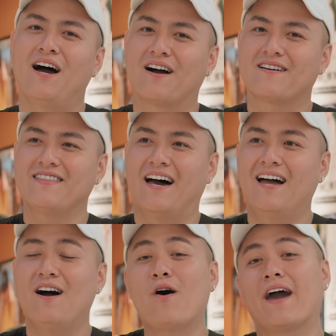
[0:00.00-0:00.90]
để họ có
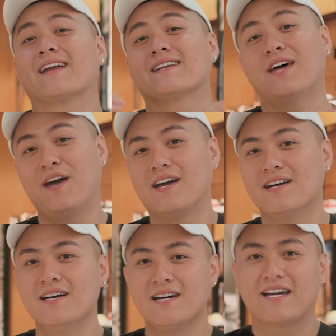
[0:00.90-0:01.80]
thể hoàn
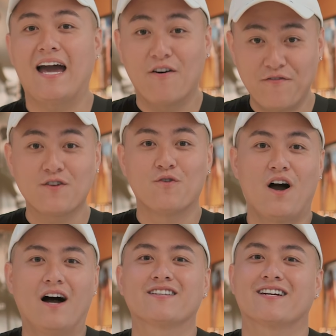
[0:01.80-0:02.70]
thiện cái outfit của
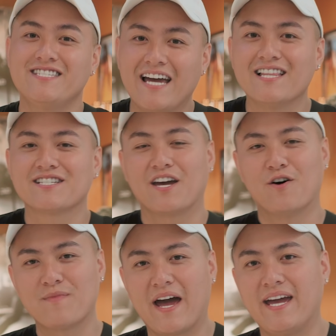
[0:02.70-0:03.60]
họ cho cái challenge ngày
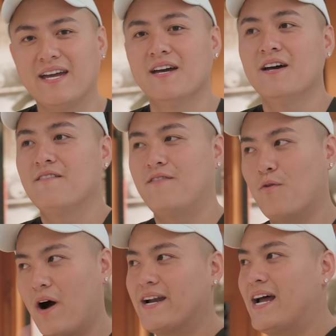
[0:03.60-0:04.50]
hôm nay. Và
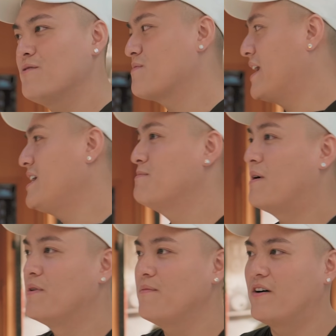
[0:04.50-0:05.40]
ngoài ra lúc nãy khi
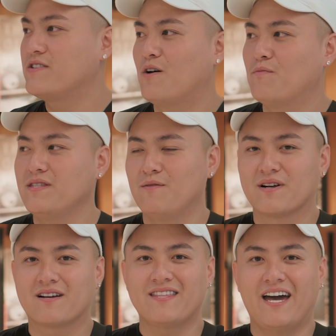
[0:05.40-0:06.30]
mà bước vào trong á, thì
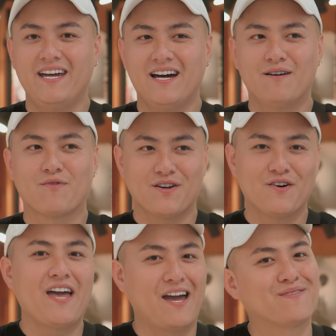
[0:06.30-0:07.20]
mình có thấy một cái
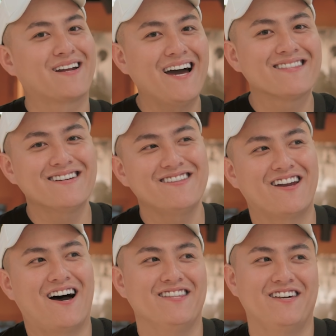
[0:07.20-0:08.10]
đôi giày mình khá là thích,
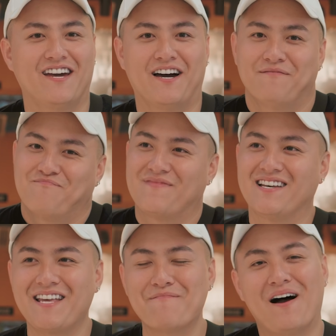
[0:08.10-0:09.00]
do đó thì
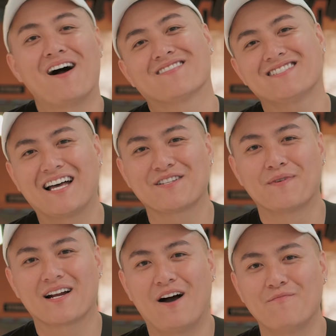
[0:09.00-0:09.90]
để xem họ có size của
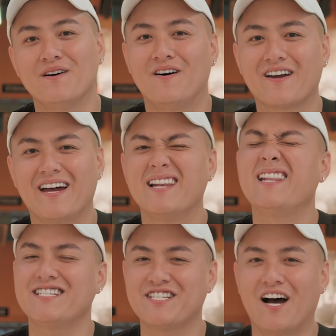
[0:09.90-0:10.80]
mình không. Ok,
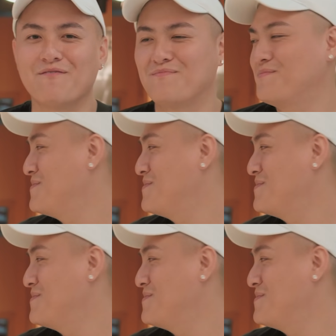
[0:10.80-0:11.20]
let's shop.